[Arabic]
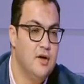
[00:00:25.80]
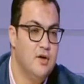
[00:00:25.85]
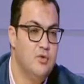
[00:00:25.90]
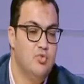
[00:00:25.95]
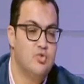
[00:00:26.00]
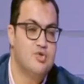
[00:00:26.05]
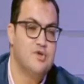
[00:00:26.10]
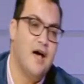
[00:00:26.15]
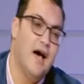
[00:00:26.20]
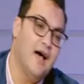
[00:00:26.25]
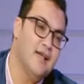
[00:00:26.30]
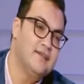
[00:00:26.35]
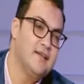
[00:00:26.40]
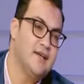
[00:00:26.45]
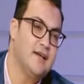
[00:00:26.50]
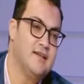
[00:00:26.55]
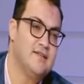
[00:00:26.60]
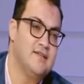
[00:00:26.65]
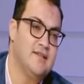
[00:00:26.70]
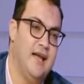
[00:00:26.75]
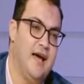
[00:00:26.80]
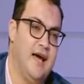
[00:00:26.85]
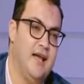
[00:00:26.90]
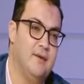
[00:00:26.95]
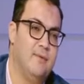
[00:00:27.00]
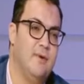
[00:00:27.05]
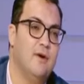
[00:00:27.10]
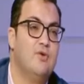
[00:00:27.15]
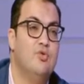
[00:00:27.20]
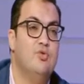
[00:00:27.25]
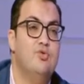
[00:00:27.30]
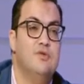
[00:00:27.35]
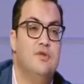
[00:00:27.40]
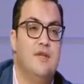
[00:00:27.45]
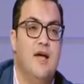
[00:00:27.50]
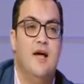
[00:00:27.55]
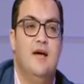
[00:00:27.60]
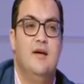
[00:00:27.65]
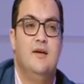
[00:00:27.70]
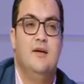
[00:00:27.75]
وصعدنا كاس العالم هيكون
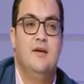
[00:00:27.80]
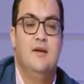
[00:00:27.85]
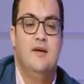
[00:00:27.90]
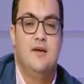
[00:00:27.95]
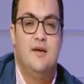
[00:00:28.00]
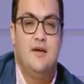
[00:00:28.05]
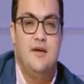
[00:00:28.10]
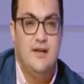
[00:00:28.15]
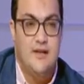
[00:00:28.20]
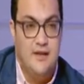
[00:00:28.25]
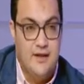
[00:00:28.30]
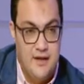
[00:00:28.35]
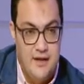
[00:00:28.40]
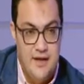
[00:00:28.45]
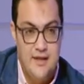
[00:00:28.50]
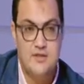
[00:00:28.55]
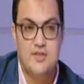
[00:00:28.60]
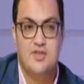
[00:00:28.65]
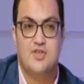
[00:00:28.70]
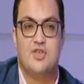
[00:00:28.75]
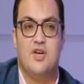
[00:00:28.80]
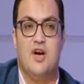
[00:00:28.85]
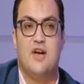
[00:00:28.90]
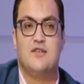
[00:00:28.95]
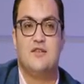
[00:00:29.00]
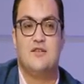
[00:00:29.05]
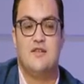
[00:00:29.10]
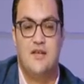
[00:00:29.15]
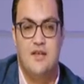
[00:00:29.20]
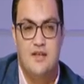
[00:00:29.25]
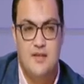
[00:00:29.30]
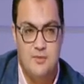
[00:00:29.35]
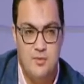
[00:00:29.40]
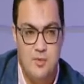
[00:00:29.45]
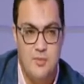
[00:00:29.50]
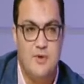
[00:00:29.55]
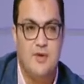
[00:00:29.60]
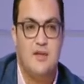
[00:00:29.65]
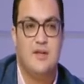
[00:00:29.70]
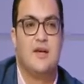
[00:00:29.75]
ده الانجاز الشخصي اللي
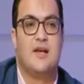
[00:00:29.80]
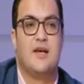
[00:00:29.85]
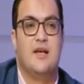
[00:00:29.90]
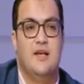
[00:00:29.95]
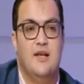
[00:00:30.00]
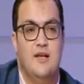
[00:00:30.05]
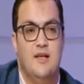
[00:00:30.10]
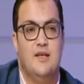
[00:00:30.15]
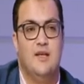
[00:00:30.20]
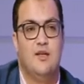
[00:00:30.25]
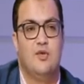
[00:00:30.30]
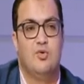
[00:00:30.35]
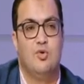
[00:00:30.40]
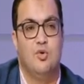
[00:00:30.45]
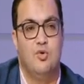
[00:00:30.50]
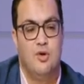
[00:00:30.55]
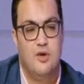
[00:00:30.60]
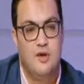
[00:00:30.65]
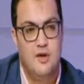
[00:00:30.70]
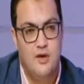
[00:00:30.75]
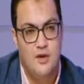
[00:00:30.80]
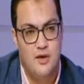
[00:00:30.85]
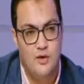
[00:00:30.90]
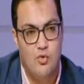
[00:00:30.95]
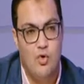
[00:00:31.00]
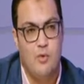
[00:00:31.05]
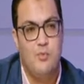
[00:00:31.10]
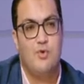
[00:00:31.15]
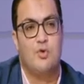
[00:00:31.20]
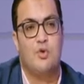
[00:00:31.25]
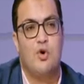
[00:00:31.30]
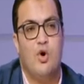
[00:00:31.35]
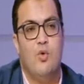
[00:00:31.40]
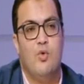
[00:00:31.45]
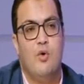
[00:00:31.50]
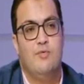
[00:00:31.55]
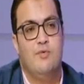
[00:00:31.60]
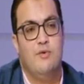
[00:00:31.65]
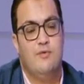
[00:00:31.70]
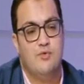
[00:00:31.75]
ممكن يخليه يدخل
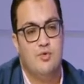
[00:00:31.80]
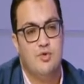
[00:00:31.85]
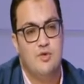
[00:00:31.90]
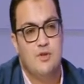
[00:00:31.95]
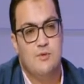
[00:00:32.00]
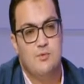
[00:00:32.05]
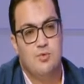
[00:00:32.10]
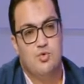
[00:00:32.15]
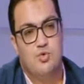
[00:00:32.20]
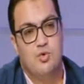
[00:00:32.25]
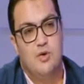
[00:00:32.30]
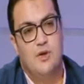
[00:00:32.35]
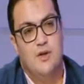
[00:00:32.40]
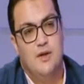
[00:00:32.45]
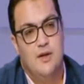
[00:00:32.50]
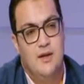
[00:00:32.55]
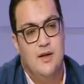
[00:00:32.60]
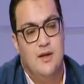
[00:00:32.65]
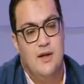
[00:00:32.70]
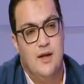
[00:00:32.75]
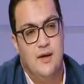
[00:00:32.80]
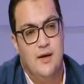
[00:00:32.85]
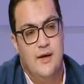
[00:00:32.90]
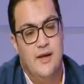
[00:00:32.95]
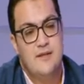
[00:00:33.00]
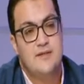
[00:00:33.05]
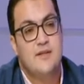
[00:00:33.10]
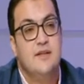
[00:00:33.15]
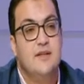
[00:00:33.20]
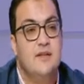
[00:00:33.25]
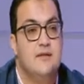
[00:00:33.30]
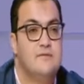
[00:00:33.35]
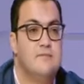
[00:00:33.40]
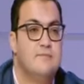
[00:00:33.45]
وبقوه في الفوز للبطوله الجائزه دي